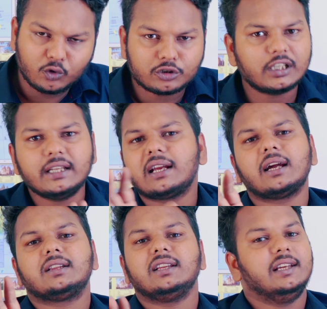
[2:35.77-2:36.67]
उससे
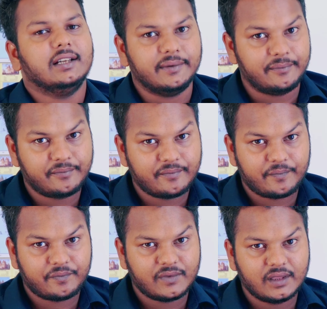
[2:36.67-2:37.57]
दिक्कत नहीं है
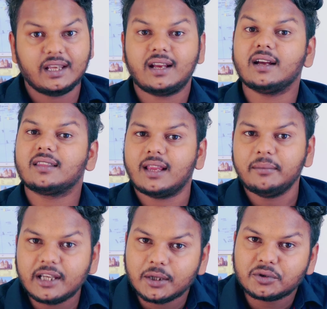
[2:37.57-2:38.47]
दिक्कत तब
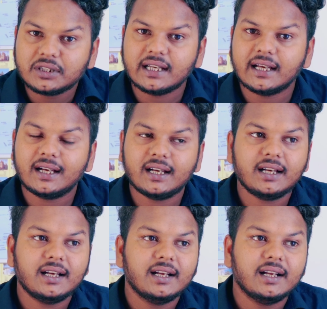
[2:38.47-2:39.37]
ये होती है
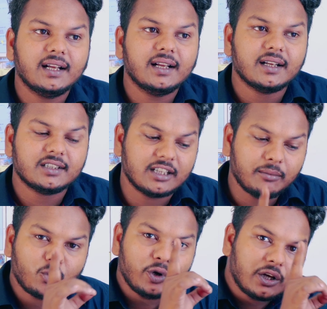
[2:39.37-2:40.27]

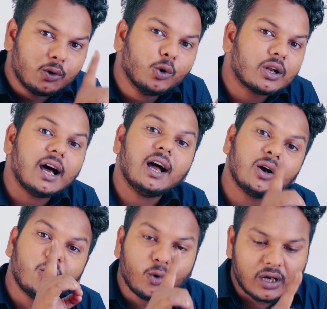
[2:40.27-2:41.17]
जब कोई गोरा
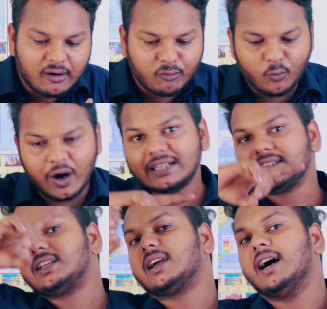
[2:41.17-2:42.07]
गोरा वाद
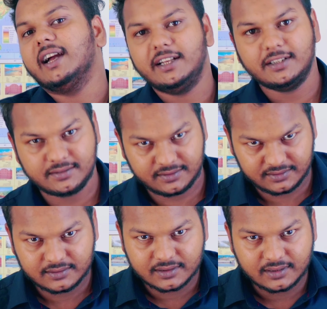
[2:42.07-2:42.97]
दिखाए
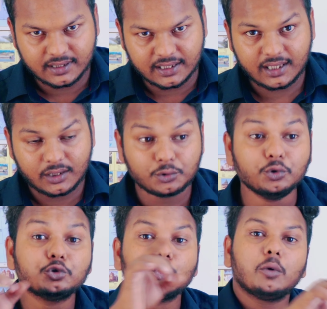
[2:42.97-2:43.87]
है ना
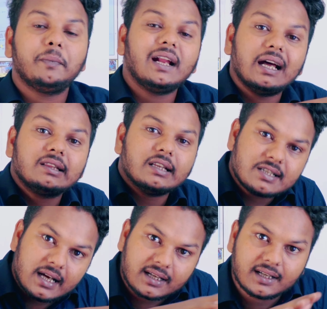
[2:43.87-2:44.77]
दूसरों पर
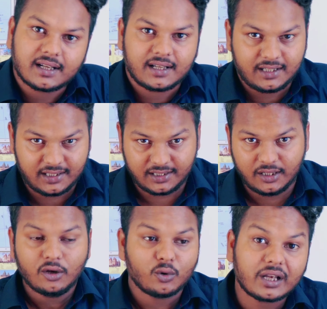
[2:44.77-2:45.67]
अत्याचार करके
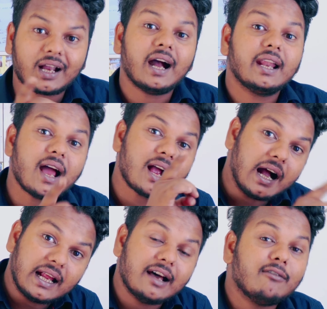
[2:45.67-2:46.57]
कोई काला
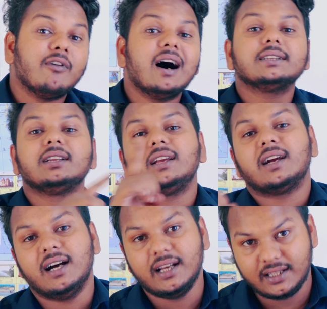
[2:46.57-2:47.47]
काला वाद
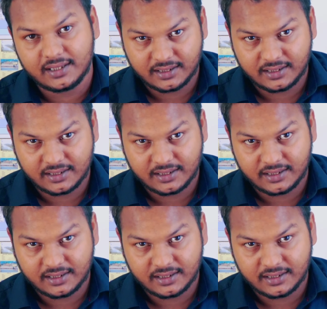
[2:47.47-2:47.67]
दिखाए